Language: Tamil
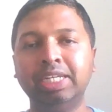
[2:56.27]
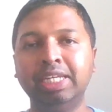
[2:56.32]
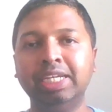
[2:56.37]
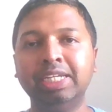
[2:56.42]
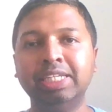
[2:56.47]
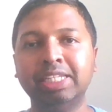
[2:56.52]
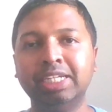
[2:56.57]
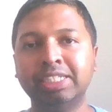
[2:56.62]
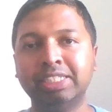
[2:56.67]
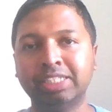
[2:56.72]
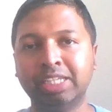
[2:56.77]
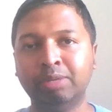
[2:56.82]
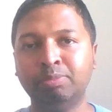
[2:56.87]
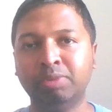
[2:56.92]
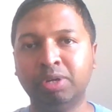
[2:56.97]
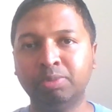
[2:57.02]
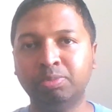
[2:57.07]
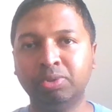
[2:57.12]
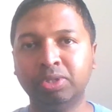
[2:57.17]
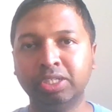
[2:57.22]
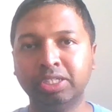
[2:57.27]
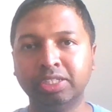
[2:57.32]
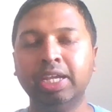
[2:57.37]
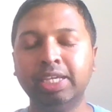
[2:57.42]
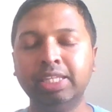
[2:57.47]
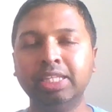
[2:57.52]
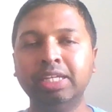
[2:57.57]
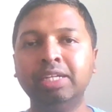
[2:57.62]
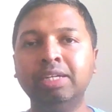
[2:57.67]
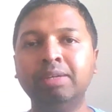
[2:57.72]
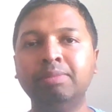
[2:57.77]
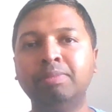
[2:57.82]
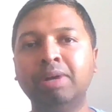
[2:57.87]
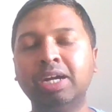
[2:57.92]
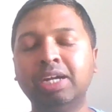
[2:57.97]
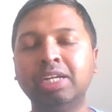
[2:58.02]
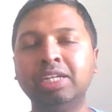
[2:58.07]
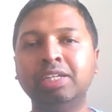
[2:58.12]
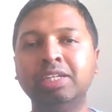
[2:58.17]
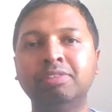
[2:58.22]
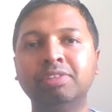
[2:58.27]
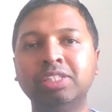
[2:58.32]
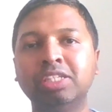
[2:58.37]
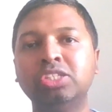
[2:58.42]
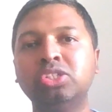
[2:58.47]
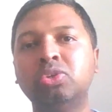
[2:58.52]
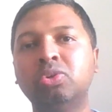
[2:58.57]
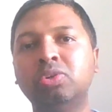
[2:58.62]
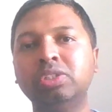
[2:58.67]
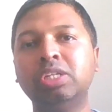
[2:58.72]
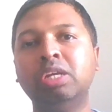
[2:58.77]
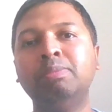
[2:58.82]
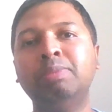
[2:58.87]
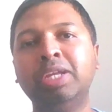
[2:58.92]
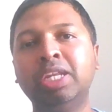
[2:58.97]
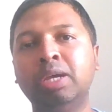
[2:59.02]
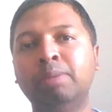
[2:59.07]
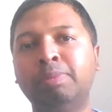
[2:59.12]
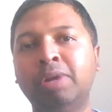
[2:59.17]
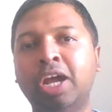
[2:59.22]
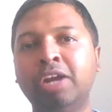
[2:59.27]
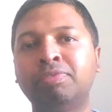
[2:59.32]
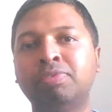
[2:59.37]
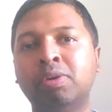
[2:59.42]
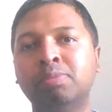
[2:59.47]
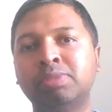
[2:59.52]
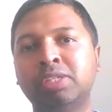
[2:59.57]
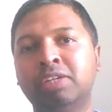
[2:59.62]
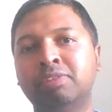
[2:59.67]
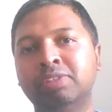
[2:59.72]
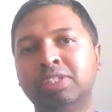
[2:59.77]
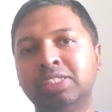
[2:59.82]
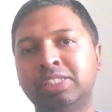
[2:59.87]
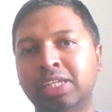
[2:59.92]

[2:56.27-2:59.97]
நீங்கள் தான் டிசைன் பண்ண போகிறீங்க இதை மக்களுக்கு வந்து சோஷியல் மீடியா பிளாட்ஃபார்ம்ஸில் வந்து